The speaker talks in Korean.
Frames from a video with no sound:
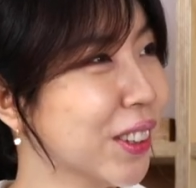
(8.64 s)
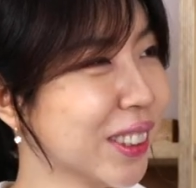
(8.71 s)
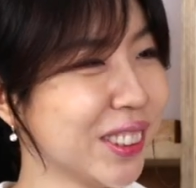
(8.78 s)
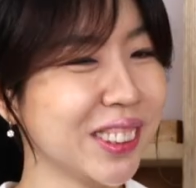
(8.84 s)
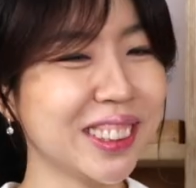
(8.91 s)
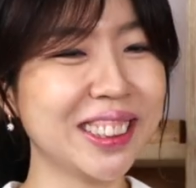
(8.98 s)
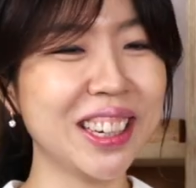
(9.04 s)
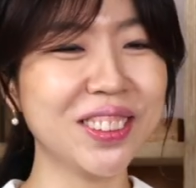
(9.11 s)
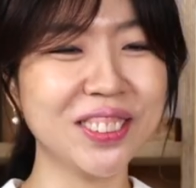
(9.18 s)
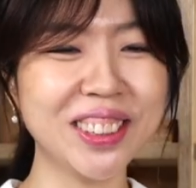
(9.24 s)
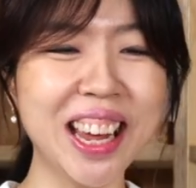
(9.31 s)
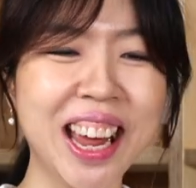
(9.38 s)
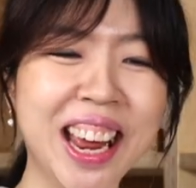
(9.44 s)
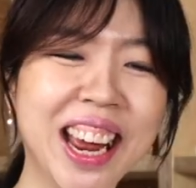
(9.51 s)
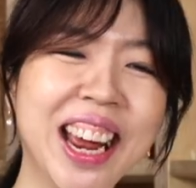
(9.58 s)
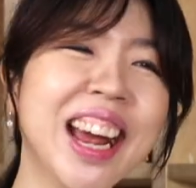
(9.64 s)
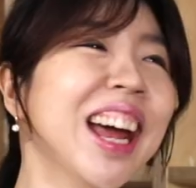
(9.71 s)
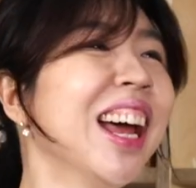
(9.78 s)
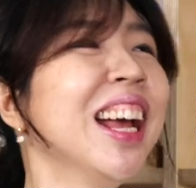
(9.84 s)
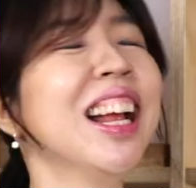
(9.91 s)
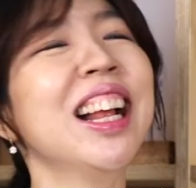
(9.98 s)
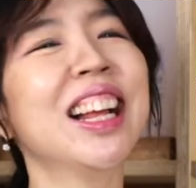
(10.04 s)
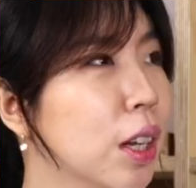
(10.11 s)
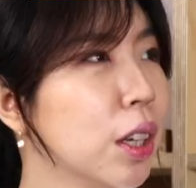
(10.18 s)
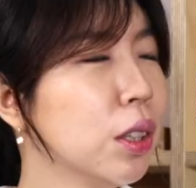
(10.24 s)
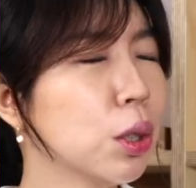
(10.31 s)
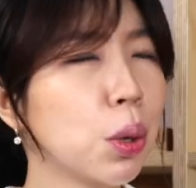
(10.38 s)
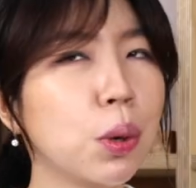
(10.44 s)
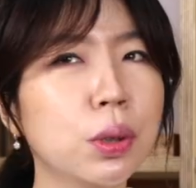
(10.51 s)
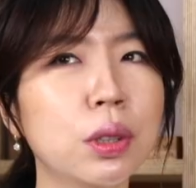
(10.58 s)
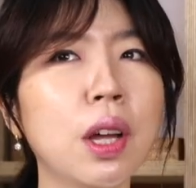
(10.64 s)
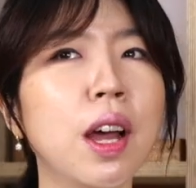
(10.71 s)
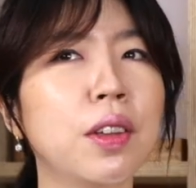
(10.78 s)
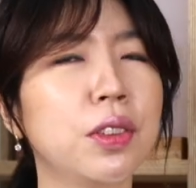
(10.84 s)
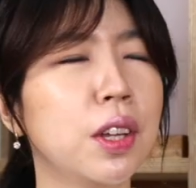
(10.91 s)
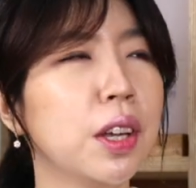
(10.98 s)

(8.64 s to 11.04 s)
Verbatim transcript: 그렇기 아. 때문에 네. 근데 절대 안